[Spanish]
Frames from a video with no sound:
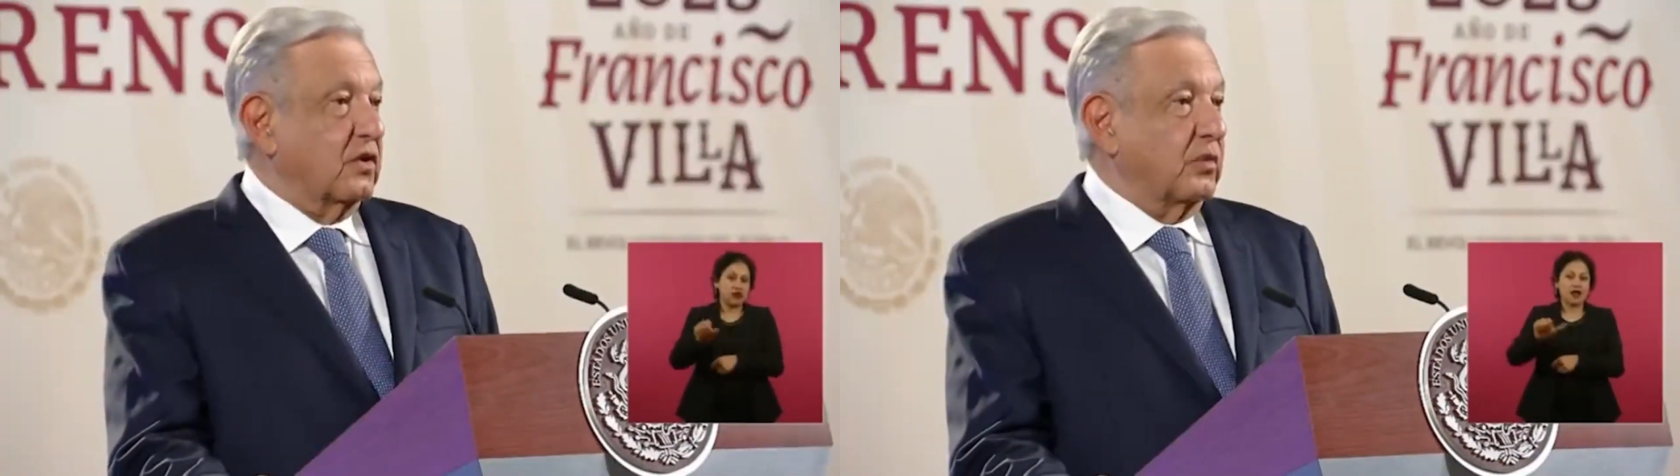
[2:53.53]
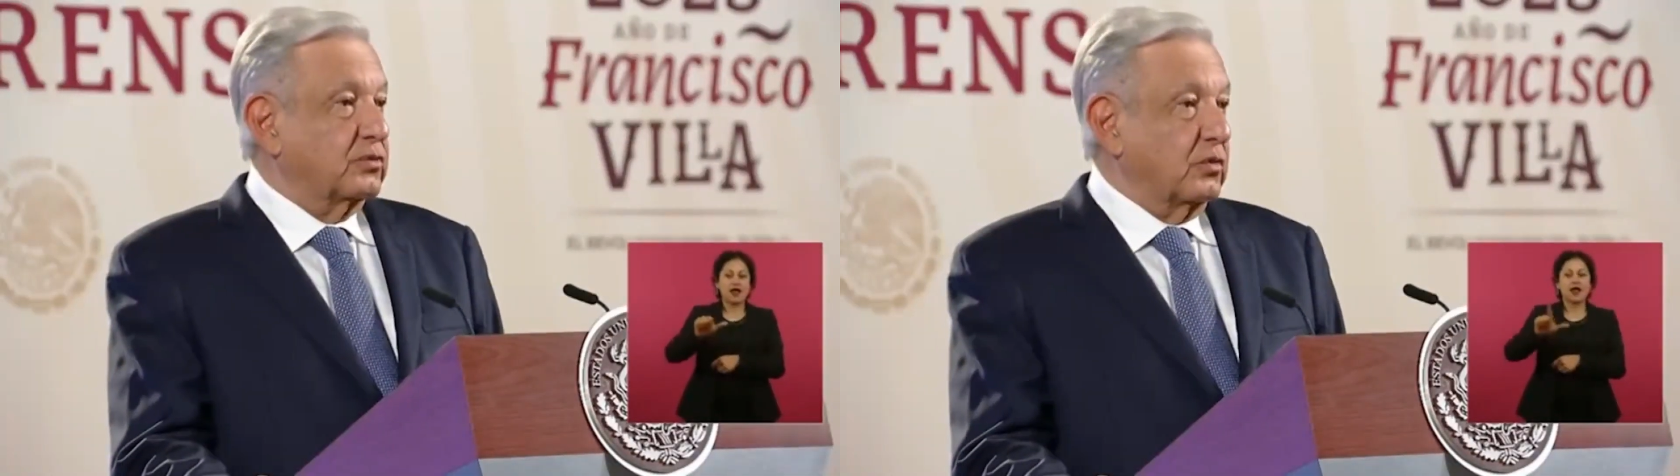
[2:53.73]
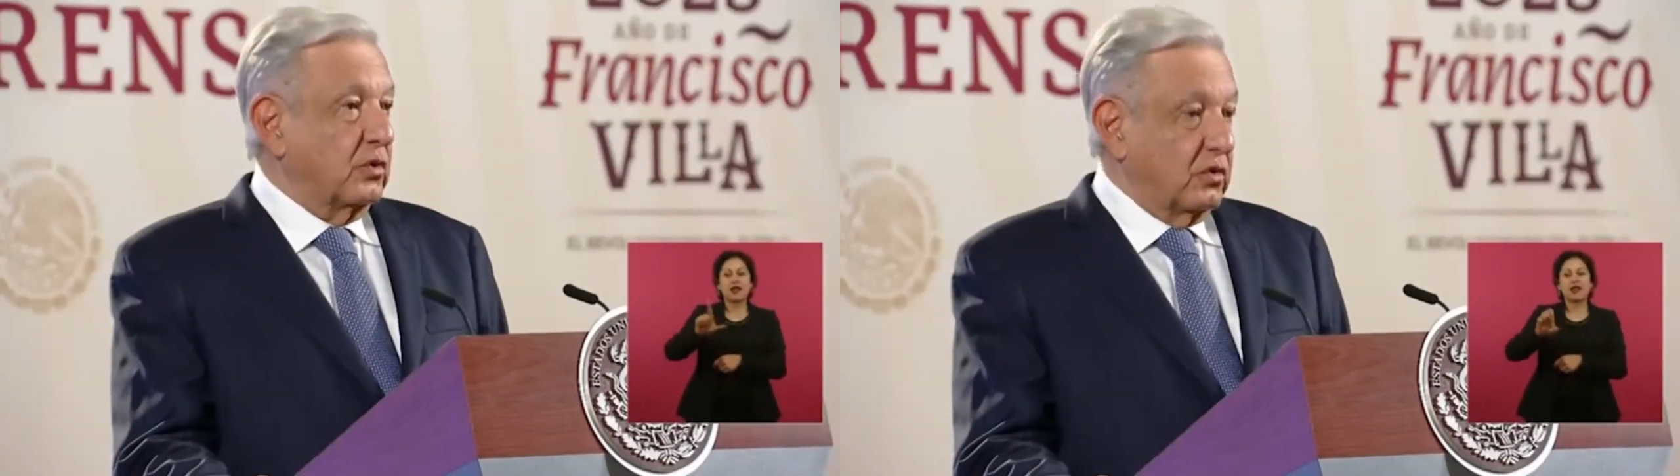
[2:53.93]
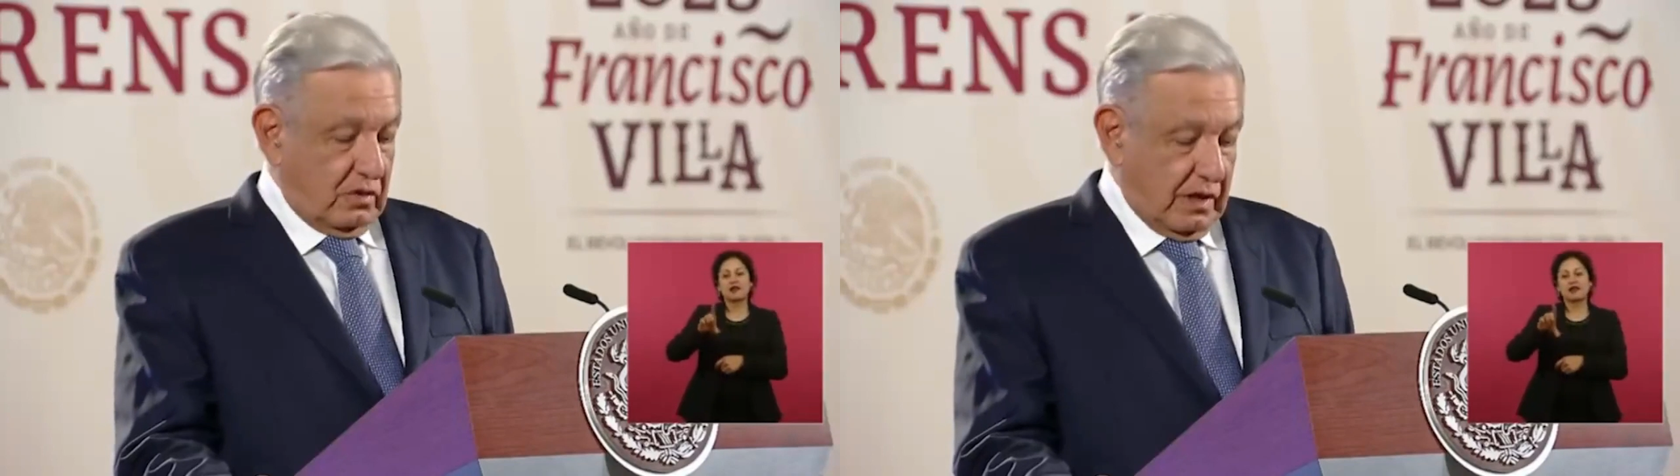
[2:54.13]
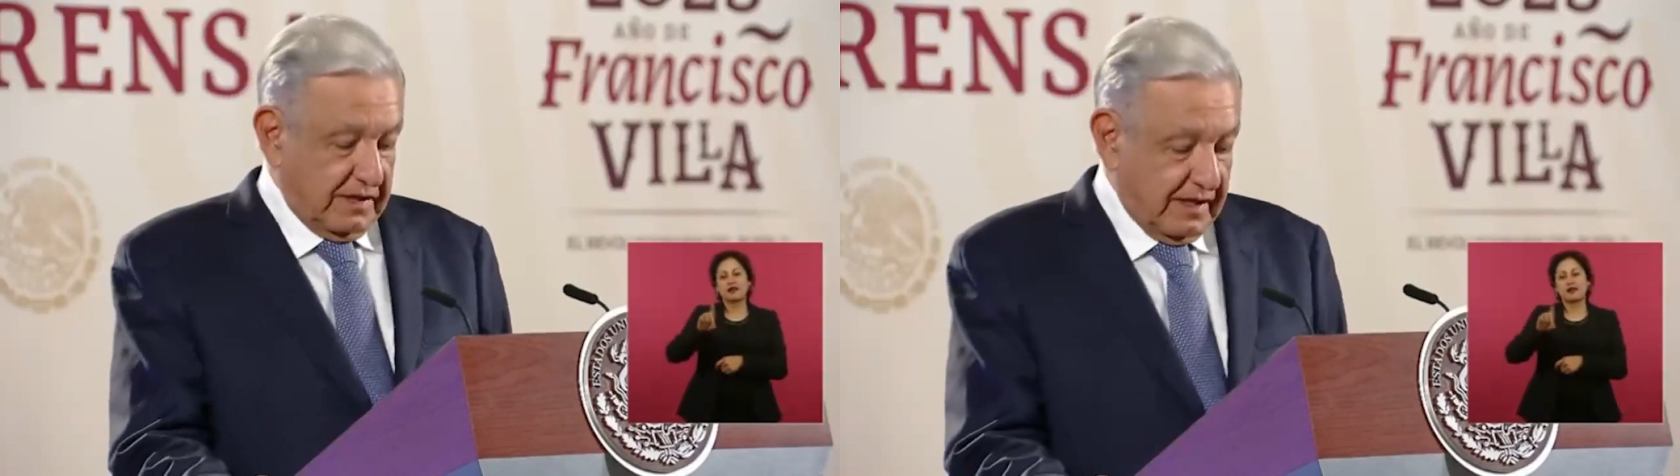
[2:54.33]

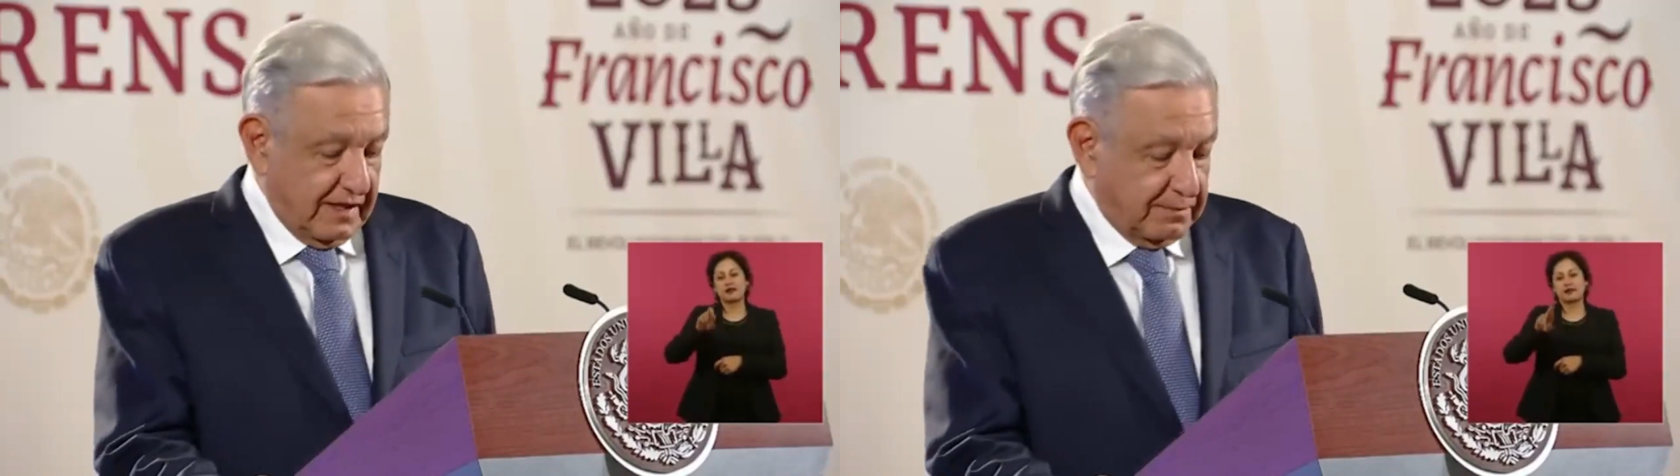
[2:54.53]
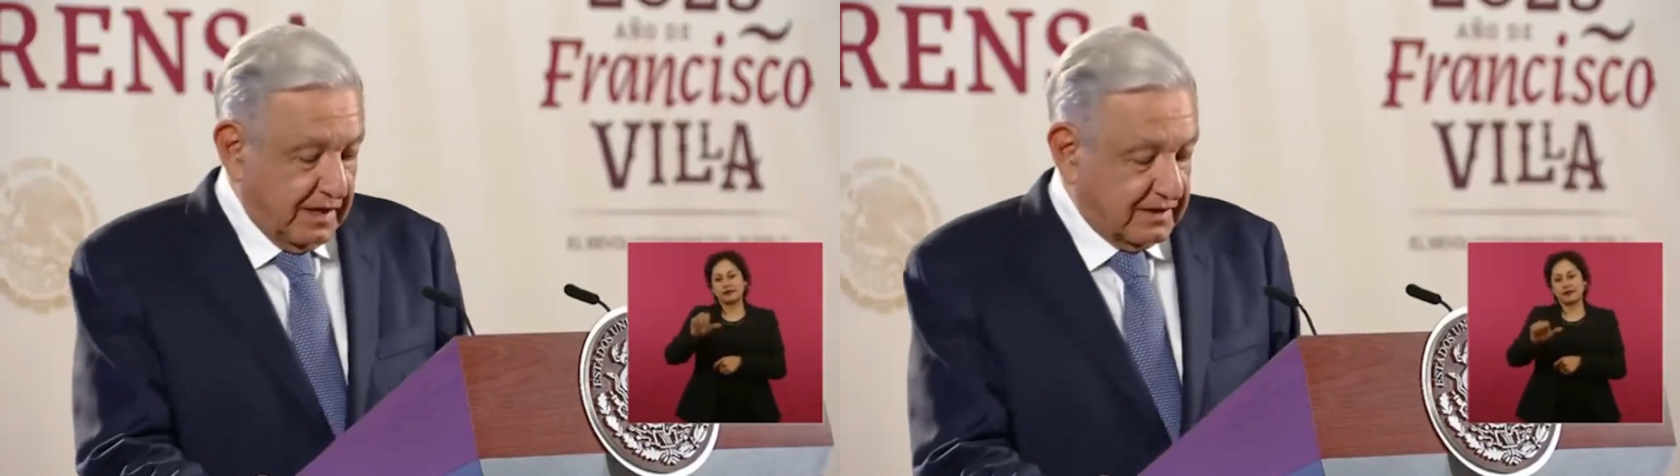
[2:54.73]
obtuvo la medalla de